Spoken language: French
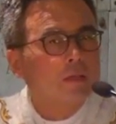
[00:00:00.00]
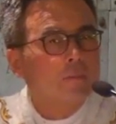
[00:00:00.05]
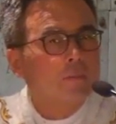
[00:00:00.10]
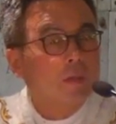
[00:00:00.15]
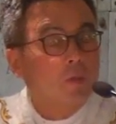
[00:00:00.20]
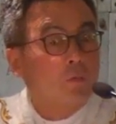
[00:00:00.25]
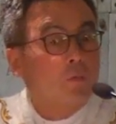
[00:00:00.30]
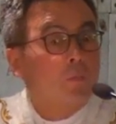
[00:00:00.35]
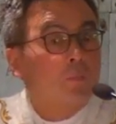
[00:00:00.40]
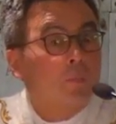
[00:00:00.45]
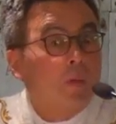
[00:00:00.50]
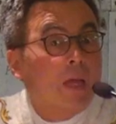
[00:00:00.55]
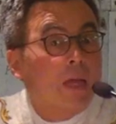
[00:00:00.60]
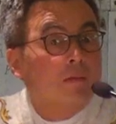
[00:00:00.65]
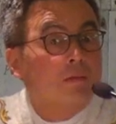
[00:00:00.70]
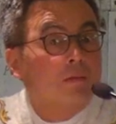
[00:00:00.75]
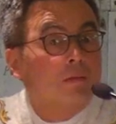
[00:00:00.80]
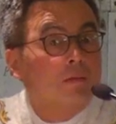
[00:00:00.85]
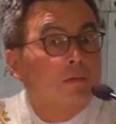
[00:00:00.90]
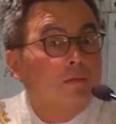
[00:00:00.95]
le
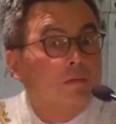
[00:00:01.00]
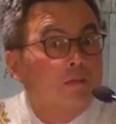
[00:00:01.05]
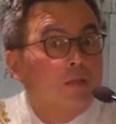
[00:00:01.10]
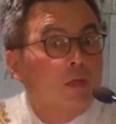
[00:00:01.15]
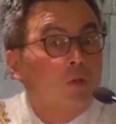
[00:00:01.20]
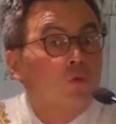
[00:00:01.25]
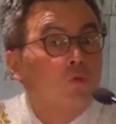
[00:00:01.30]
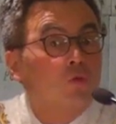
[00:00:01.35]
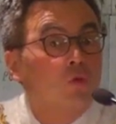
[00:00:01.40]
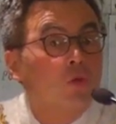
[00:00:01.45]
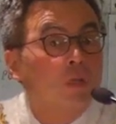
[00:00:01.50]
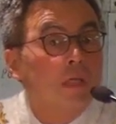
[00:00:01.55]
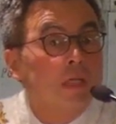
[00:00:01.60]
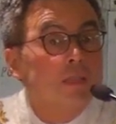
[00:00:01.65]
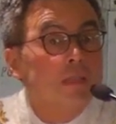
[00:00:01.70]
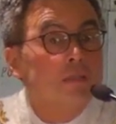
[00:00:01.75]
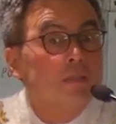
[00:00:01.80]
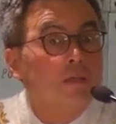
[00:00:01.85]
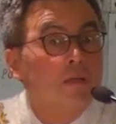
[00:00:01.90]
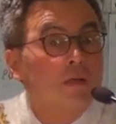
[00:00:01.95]
prêtre, c'est un autre
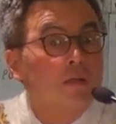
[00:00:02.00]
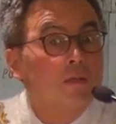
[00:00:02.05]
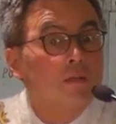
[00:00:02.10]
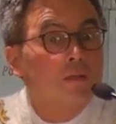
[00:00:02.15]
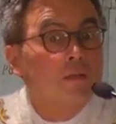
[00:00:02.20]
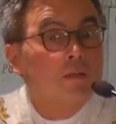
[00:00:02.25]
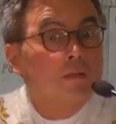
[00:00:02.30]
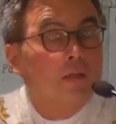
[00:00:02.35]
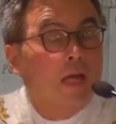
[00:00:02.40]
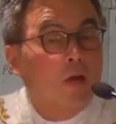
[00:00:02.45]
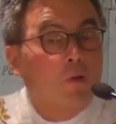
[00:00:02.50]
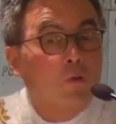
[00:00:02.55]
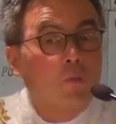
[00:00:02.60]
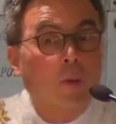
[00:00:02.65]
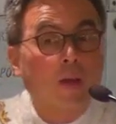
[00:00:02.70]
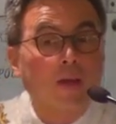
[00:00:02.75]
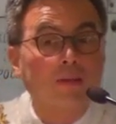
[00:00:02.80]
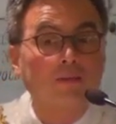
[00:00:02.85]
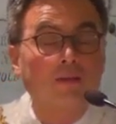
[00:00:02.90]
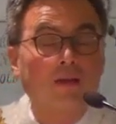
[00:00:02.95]
Christ. Hein, le
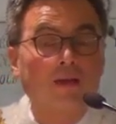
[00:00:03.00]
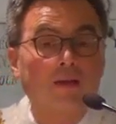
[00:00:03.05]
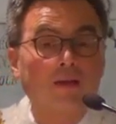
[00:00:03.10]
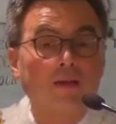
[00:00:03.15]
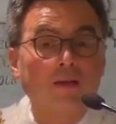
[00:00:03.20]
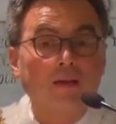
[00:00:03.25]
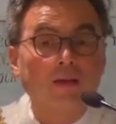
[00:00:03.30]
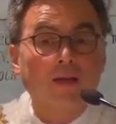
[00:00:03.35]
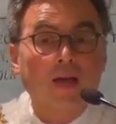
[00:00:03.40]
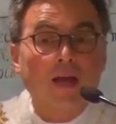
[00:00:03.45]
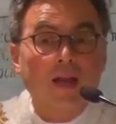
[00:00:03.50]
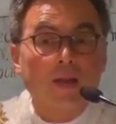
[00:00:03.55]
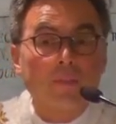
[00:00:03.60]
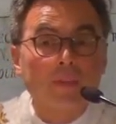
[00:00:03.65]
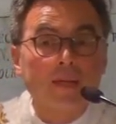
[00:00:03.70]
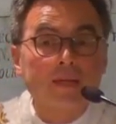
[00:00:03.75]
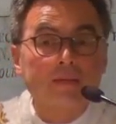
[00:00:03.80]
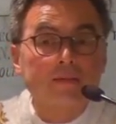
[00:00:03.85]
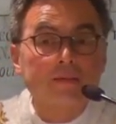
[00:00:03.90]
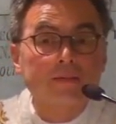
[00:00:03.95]
prêtre à la
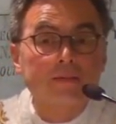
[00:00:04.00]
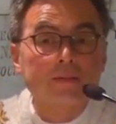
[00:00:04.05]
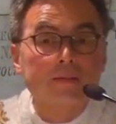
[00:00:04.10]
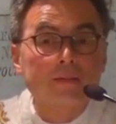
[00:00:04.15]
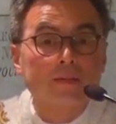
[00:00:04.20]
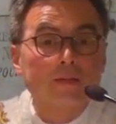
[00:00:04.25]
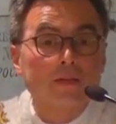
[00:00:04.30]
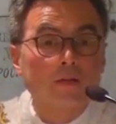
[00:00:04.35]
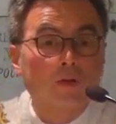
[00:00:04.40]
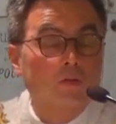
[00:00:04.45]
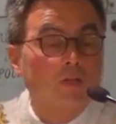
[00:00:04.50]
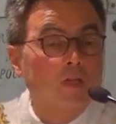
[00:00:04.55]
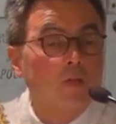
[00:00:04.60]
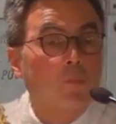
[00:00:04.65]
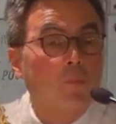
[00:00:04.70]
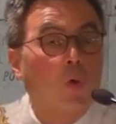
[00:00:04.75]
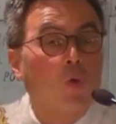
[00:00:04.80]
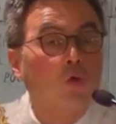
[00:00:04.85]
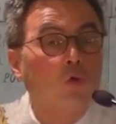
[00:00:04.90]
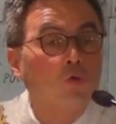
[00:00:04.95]
messe, quand il
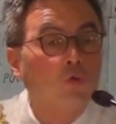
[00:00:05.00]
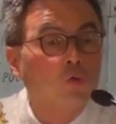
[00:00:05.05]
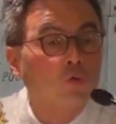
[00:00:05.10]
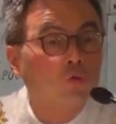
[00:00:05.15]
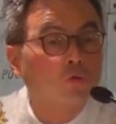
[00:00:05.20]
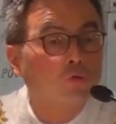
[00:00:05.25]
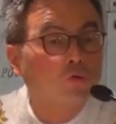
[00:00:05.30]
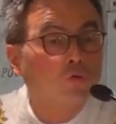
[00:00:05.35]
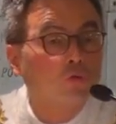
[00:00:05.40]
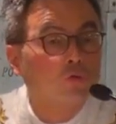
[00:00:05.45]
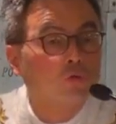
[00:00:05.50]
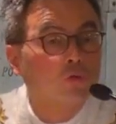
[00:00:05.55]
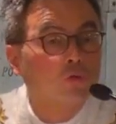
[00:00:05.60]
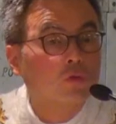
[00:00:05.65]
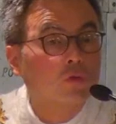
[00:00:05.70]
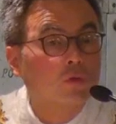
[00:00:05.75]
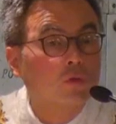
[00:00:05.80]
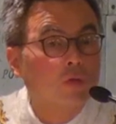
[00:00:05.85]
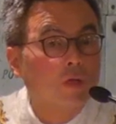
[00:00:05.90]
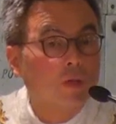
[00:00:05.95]
prononce
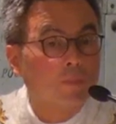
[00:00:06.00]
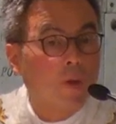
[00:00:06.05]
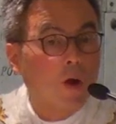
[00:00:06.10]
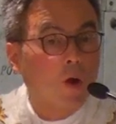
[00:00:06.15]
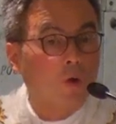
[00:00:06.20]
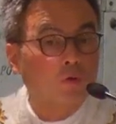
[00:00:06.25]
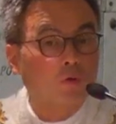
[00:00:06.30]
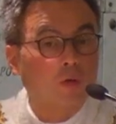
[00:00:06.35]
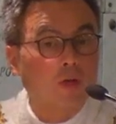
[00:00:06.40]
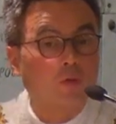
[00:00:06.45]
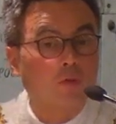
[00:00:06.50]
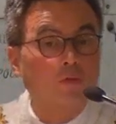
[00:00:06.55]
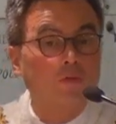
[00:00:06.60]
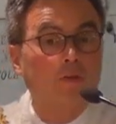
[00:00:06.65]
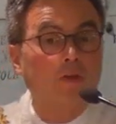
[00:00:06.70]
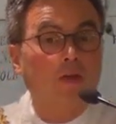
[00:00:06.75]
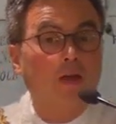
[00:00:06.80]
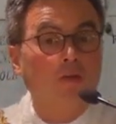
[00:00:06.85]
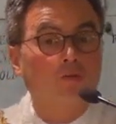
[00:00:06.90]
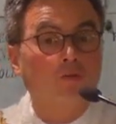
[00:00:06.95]
les paroles de la
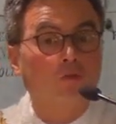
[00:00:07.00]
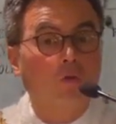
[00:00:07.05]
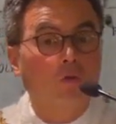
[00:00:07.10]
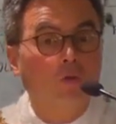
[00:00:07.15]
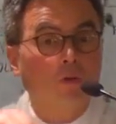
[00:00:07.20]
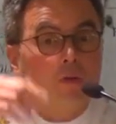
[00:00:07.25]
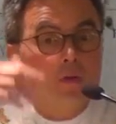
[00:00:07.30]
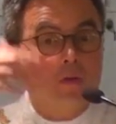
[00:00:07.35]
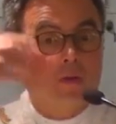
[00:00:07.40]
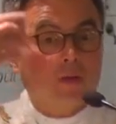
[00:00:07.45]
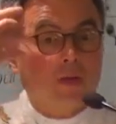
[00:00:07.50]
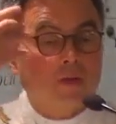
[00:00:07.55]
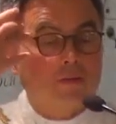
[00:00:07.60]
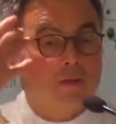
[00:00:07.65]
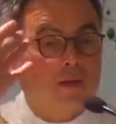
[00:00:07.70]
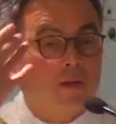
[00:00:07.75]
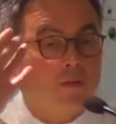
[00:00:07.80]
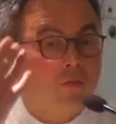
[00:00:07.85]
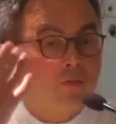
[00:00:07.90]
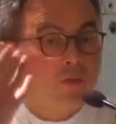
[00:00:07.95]
consécration, qu'est-ce
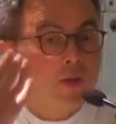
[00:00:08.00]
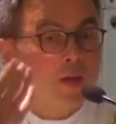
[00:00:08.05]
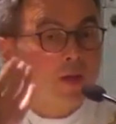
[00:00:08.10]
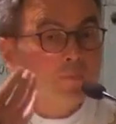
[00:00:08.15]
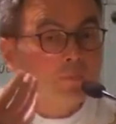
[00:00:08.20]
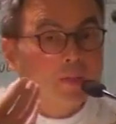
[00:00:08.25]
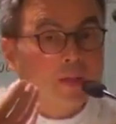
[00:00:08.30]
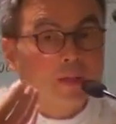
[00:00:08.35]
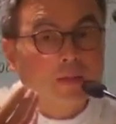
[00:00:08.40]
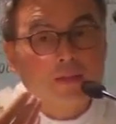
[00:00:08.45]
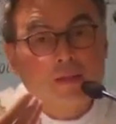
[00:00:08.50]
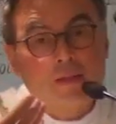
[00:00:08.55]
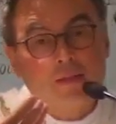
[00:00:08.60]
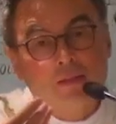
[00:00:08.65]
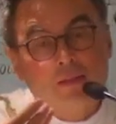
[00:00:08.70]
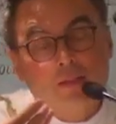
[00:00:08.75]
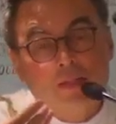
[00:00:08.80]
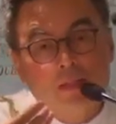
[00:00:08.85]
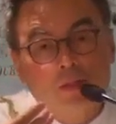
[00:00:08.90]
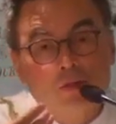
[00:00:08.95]
qu'il fait Il
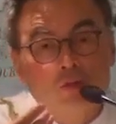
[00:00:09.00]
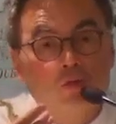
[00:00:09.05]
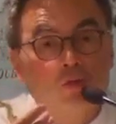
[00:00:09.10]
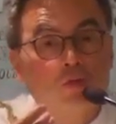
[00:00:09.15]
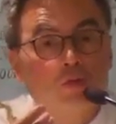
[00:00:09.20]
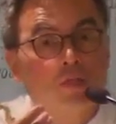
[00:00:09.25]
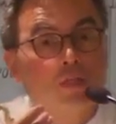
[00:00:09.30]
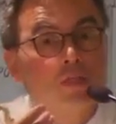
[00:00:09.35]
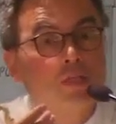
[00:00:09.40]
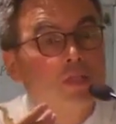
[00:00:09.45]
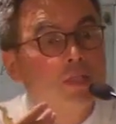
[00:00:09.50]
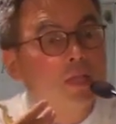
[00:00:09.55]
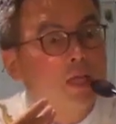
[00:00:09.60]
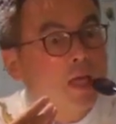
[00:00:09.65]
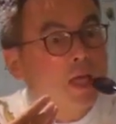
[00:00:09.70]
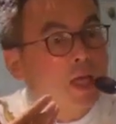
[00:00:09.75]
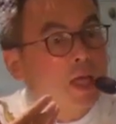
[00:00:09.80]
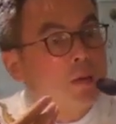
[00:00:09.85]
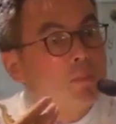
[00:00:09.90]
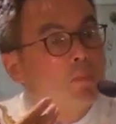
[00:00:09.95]
dit ceci
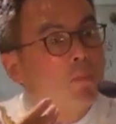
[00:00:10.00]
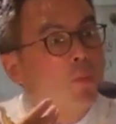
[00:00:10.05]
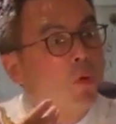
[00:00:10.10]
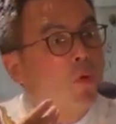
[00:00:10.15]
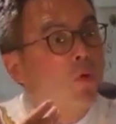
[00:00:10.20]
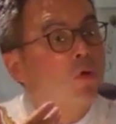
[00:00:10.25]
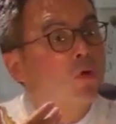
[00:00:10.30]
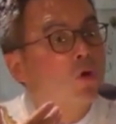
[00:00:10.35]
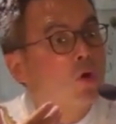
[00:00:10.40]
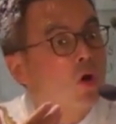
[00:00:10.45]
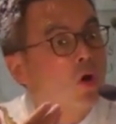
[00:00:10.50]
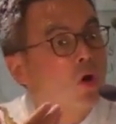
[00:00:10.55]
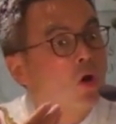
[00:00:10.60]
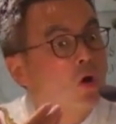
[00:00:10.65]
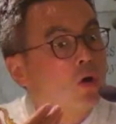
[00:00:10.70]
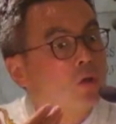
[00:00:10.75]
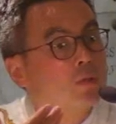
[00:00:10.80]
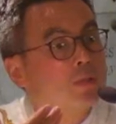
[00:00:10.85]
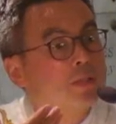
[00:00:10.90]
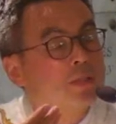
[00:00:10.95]
est mon
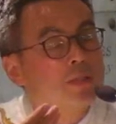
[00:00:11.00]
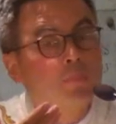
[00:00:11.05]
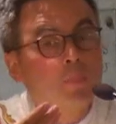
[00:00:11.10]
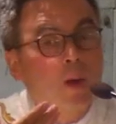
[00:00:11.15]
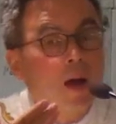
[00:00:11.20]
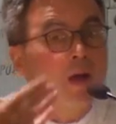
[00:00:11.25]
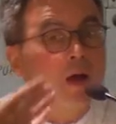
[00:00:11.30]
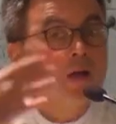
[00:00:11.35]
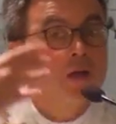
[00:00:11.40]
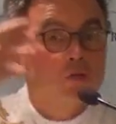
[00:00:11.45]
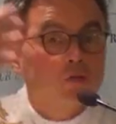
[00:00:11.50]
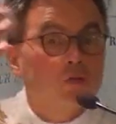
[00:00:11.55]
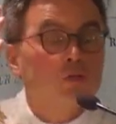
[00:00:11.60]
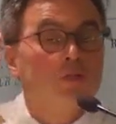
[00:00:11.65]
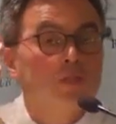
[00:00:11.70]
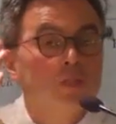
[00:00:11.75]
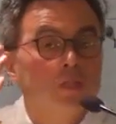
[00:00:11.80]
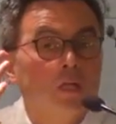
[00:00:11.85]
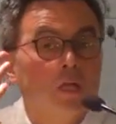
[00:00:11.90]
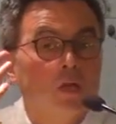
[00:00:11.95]
corps. Il dit pas
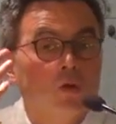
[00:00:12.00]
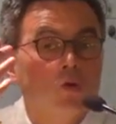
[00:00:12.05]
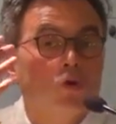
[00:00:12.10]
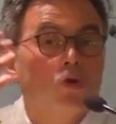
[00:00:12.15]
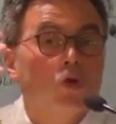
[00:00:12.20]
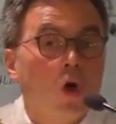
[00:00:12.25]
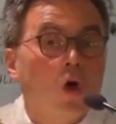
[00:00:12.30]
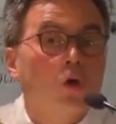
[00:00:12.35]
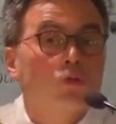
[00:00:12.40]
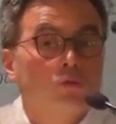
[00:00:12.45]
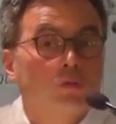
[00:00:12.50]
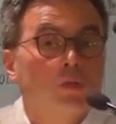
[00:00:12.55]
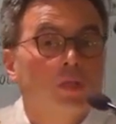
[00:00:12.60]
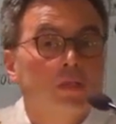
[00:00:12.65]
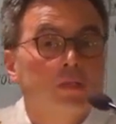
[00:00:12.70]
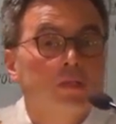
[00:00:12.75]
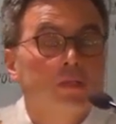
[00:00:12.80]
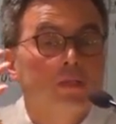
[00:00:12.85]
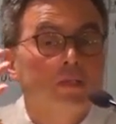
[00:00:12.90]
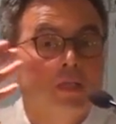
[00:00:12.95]
ceci est le corps du
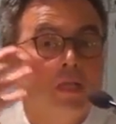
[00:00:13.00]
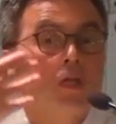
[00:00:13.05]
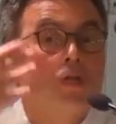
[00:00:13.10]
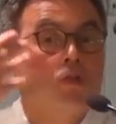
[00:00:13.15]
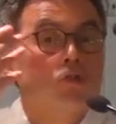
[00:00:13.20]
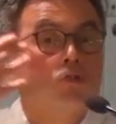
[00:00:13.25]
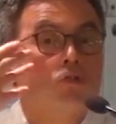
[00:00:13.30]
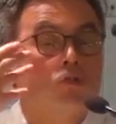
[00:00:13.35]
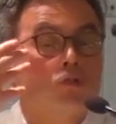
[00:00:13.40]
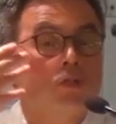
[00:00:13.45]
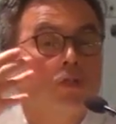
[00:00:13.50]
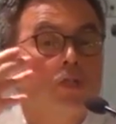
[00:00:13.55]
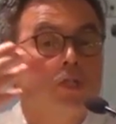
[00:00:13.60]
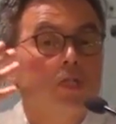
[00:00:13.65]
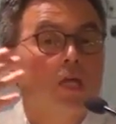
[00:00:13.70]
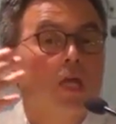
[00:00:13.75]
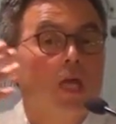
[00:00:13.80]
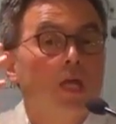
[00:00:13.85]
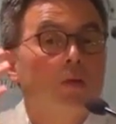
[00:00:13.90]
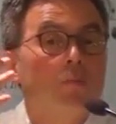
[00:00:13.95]
Christ, il dit
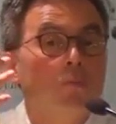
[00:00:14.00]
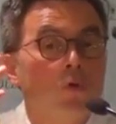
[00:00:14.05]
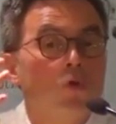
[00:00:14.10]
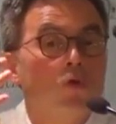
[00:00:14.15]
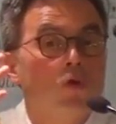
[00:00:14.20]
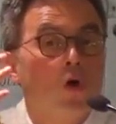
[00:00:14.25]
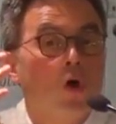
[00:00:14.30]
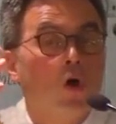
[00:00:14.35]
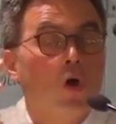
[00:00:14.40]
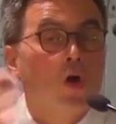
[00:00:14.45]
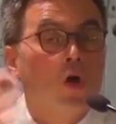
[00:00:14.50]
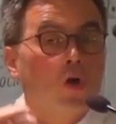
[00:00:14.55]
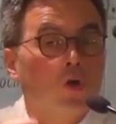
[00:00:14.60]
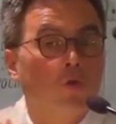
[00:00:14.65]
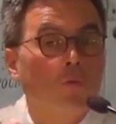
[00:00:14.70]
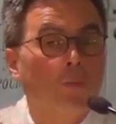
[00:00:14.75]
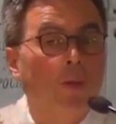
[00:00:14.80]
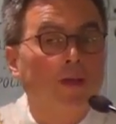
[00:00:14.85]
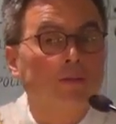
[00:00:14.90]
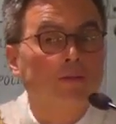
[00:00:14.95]
ceci est mon corps.
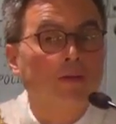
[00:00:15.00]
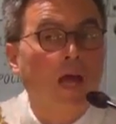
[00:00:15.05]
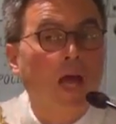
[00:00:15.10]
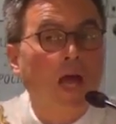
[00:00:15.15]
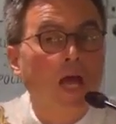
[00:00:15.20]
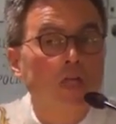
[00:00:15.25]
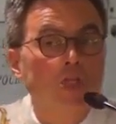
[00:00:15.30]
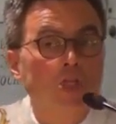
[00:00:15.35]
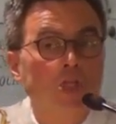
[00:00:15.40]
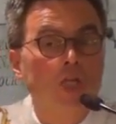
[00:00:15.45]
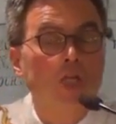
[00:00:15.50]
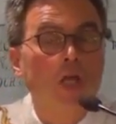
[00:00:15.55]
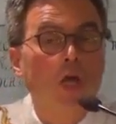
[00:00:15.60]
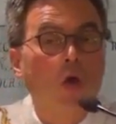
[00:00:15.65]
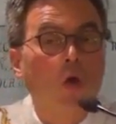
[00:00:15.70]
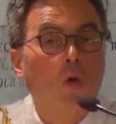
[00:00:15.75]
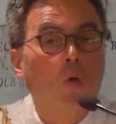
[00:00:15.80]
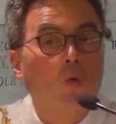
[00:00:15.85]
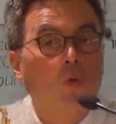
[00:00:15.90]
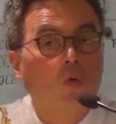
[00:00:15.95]
Le prêtre agit
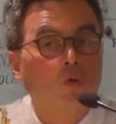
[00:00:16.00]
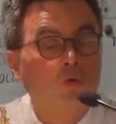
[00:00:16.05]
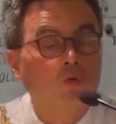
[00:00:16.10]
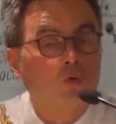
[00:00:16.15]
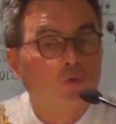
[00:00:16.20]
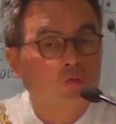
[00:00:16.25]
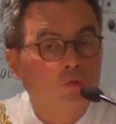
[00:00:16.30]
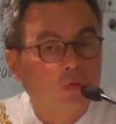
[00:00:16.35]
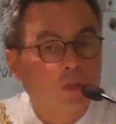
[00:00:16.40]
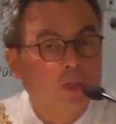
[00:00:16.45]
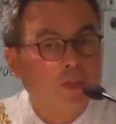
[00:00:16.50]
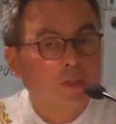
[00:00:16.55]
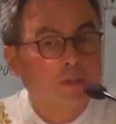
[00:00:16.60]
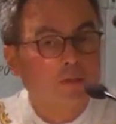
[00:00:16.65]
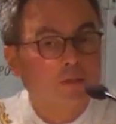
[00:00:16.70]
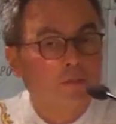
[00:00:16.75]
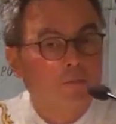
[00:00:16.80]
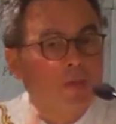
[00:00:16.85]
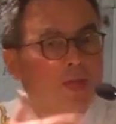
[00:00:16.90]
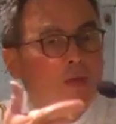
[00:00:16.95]
au nom du
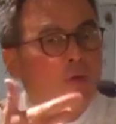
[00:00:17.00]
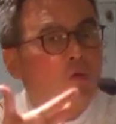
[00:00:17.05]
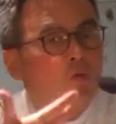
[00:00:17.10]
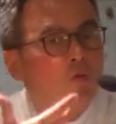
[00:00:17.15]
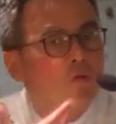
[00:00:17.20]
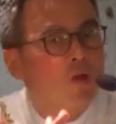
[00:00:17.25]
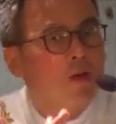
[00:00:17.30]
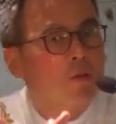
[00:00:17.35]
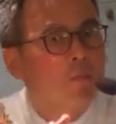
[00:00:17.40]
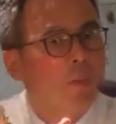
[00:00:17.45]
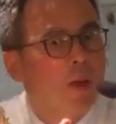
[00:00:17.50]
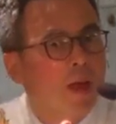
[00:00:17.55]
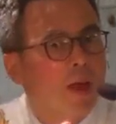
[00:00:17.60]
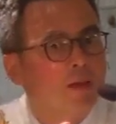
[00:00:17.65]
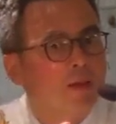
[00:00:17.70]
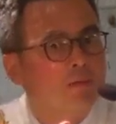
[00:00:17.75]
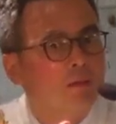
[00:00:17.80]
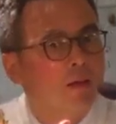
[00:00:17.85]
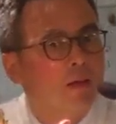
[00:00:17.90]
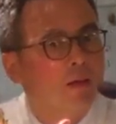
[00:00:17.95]
Christ. Mais que fait le
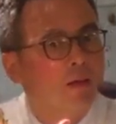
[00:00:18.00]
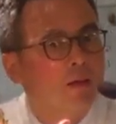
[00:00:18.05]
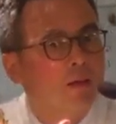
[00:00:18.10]
prêtre